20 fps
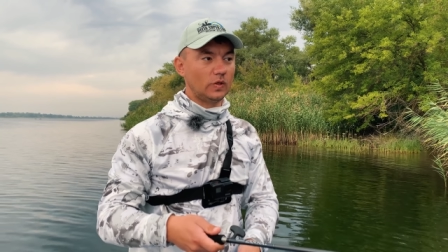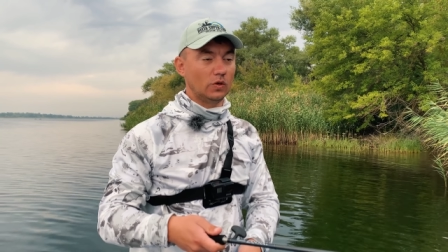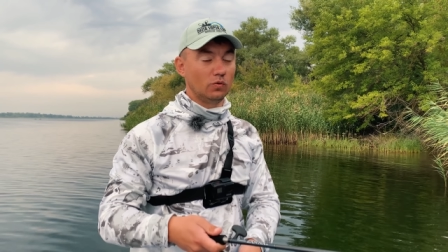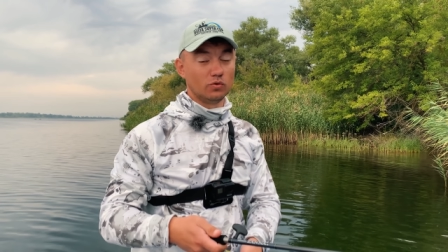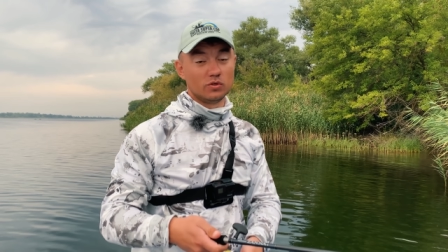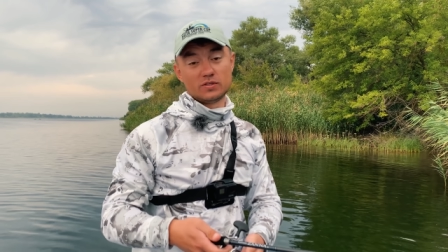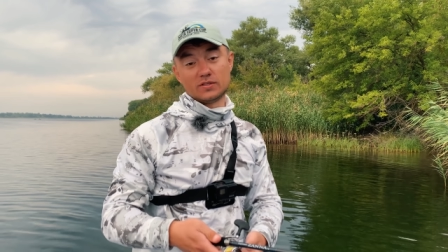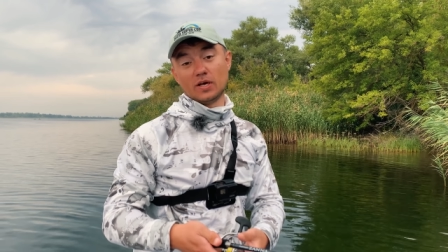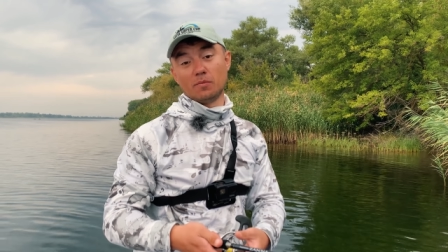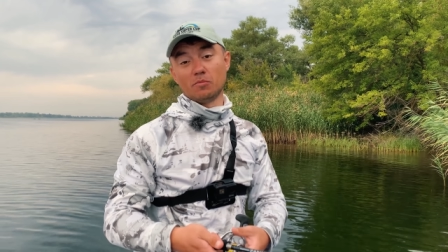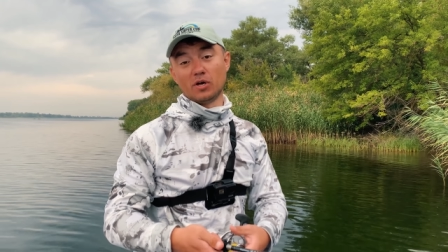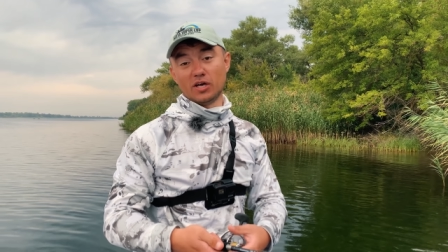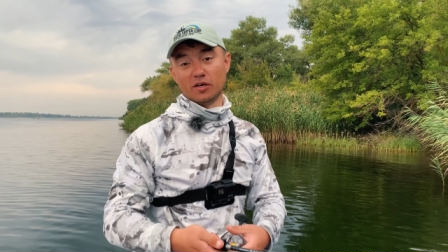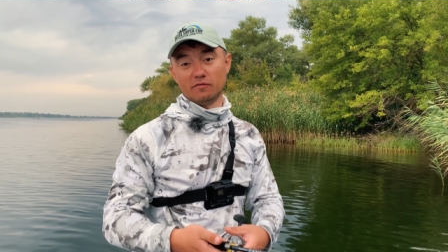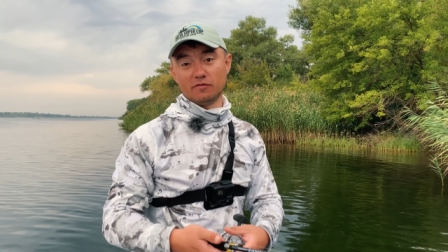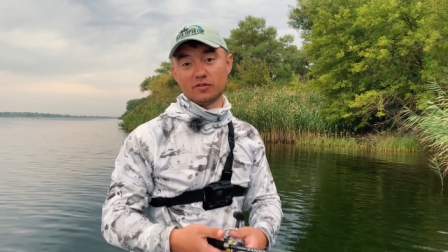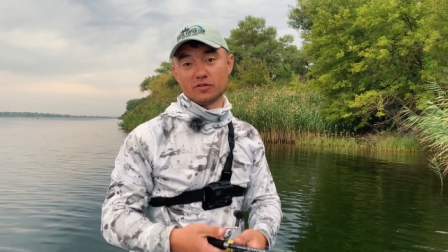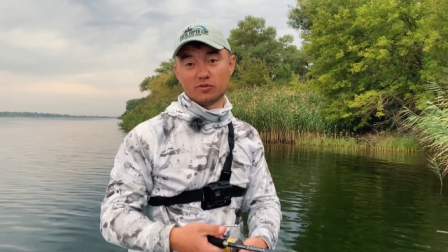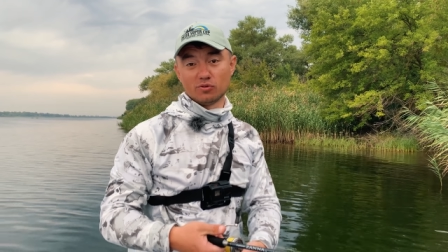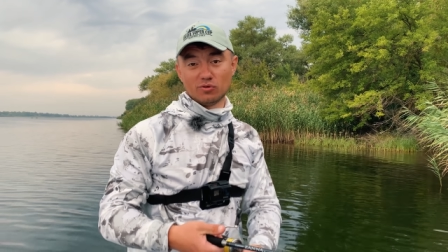Вот,
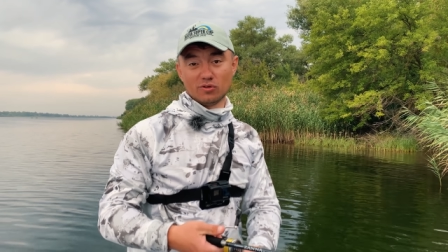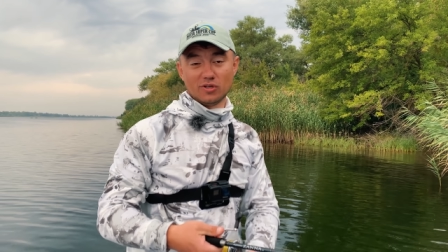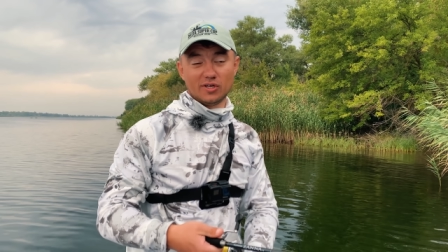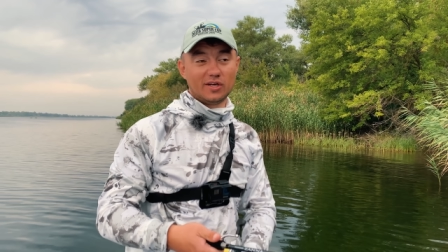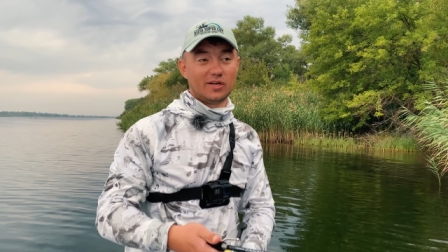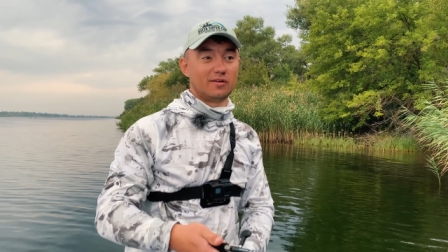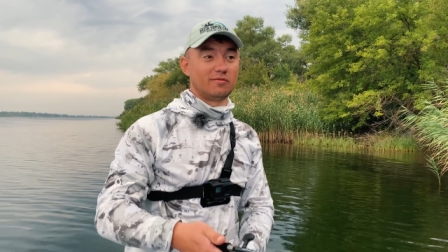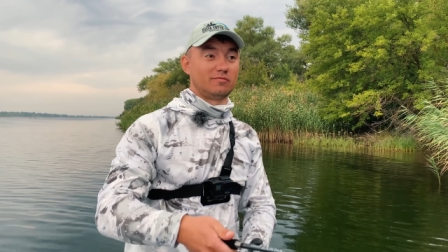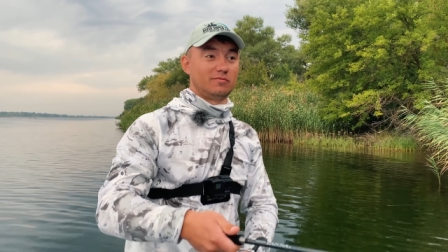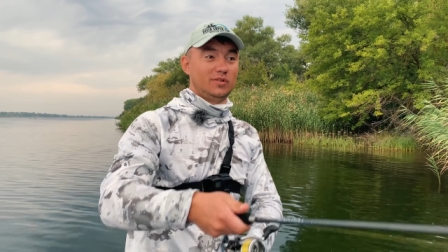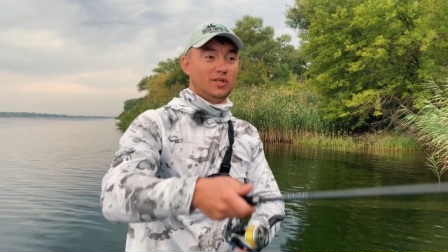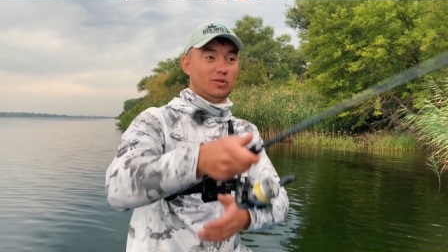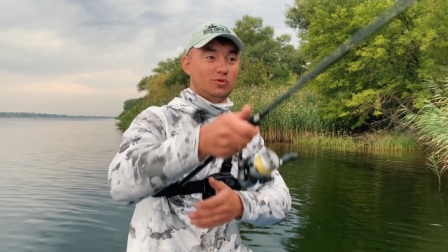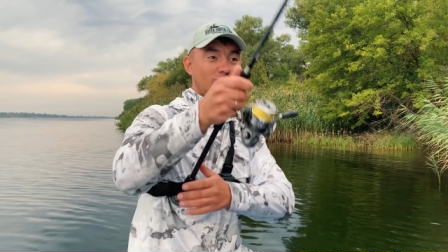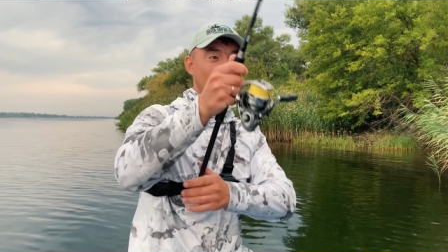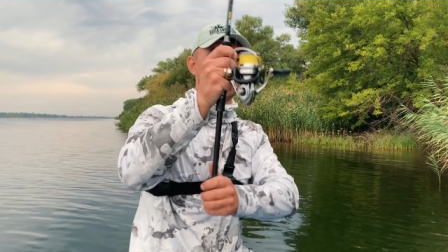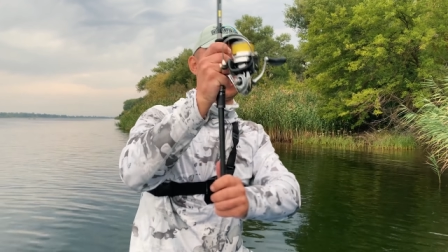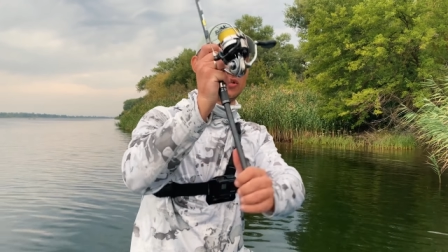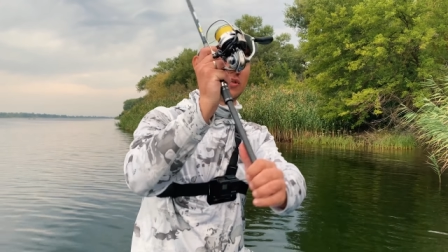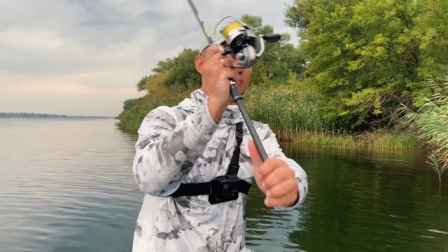самая веселая. Я
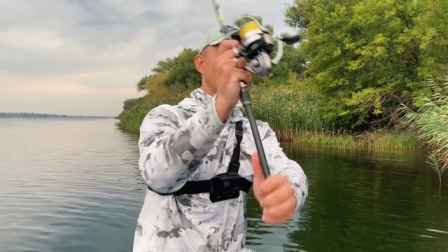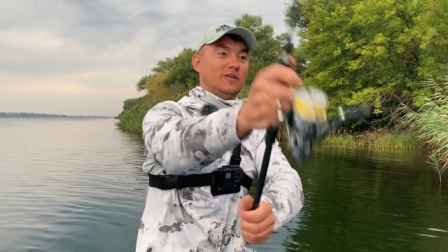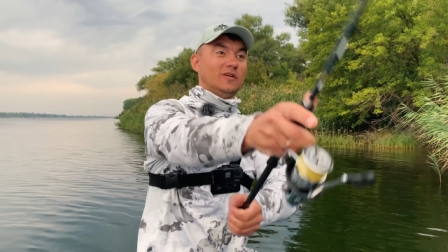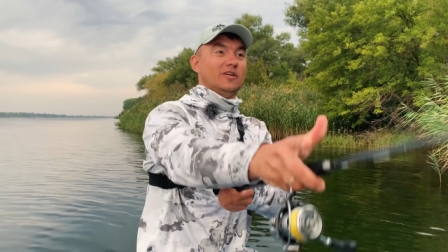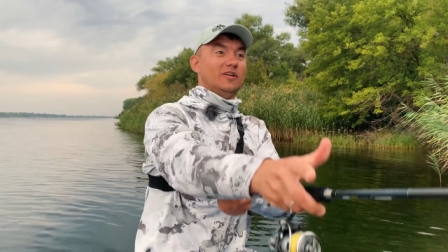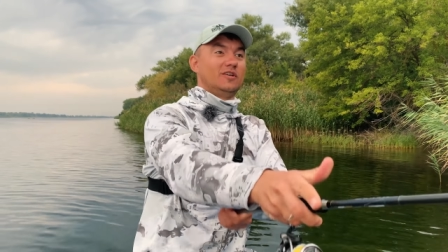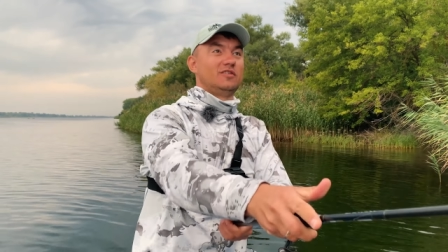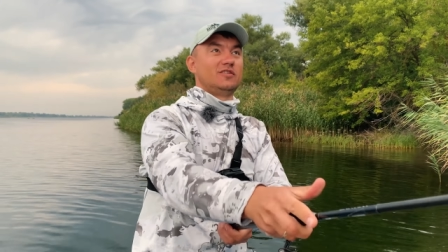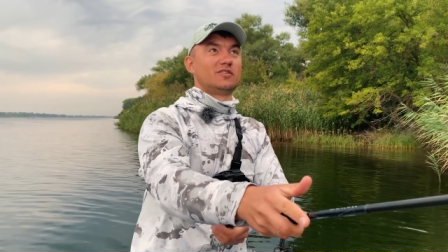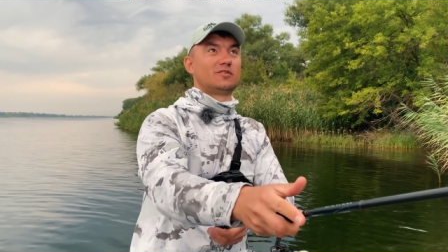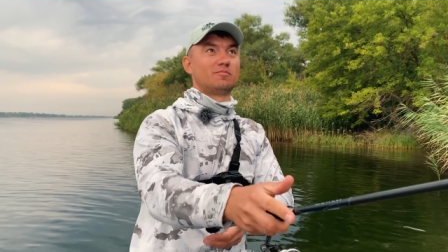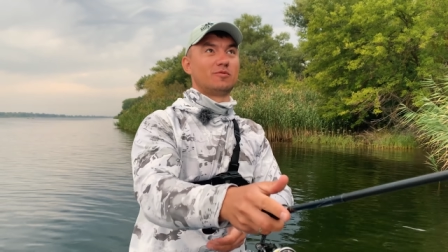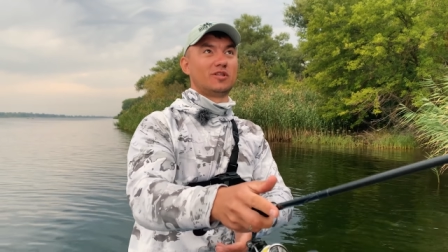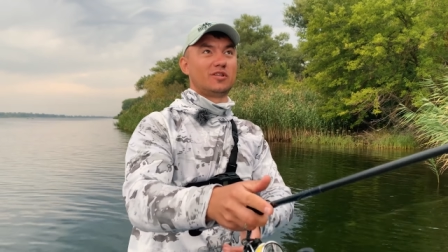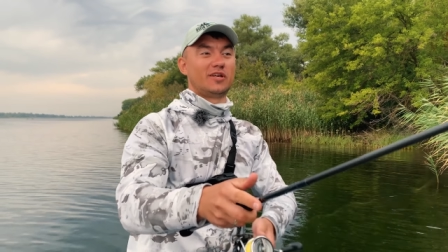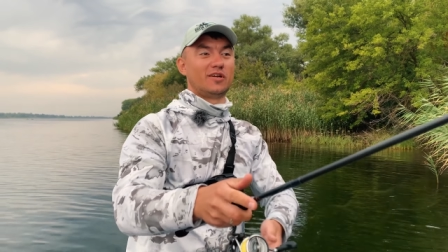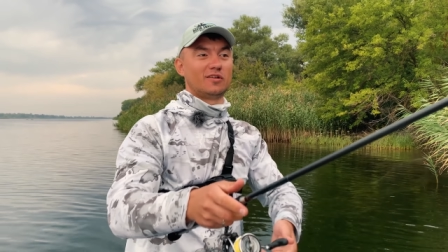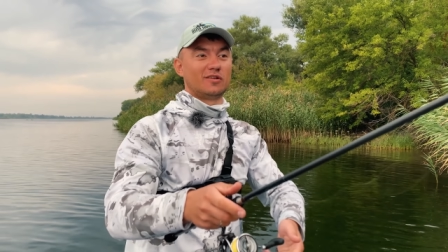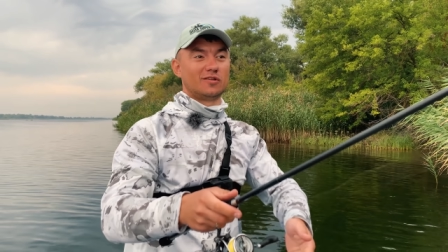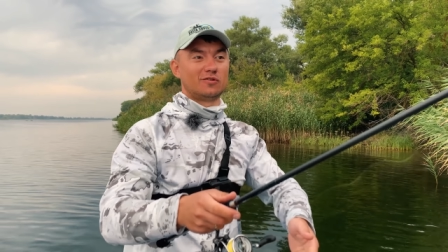тоже,
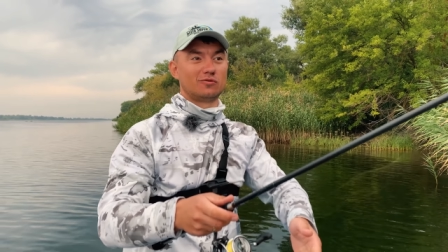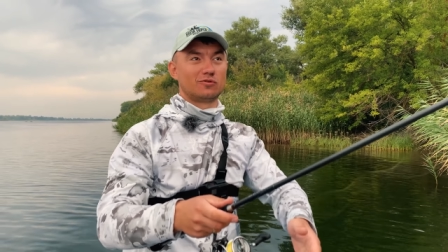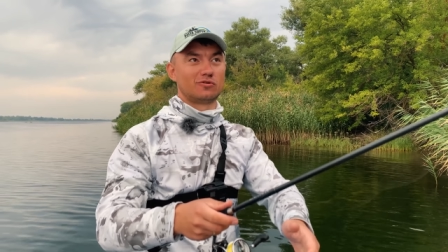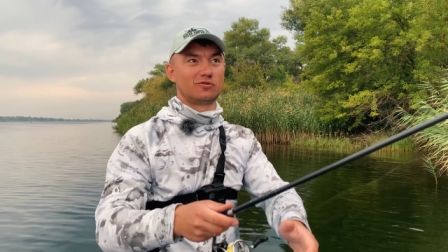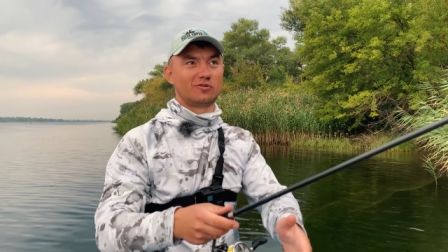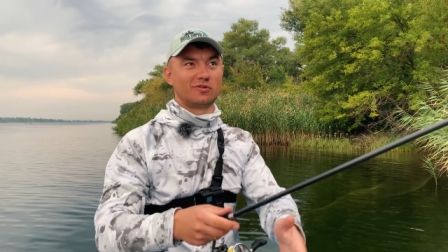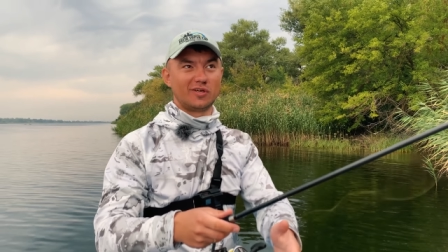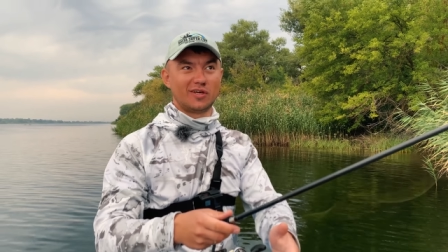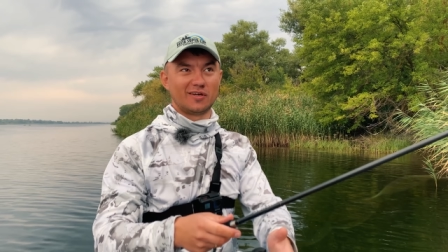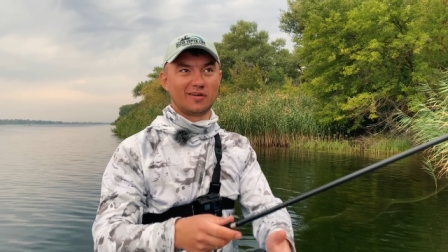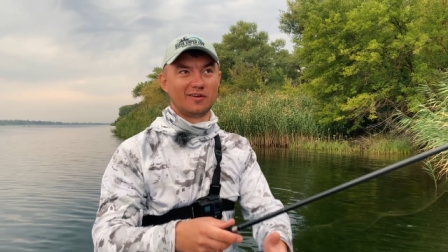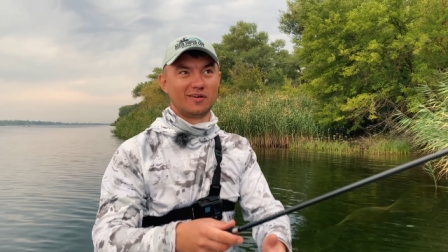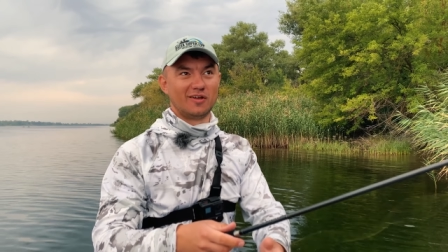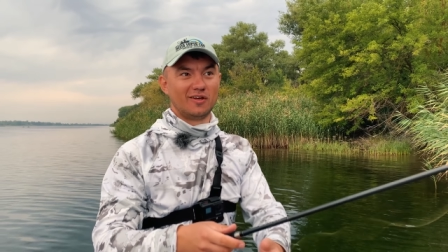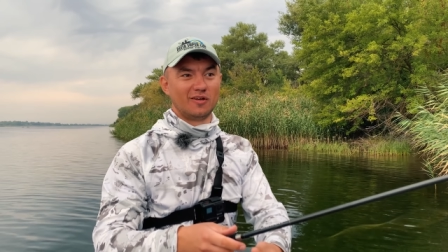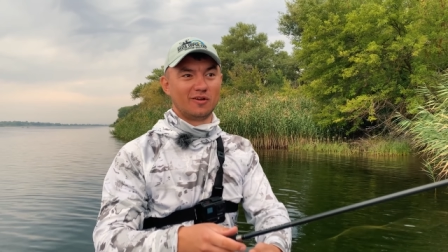несмотря на то, что я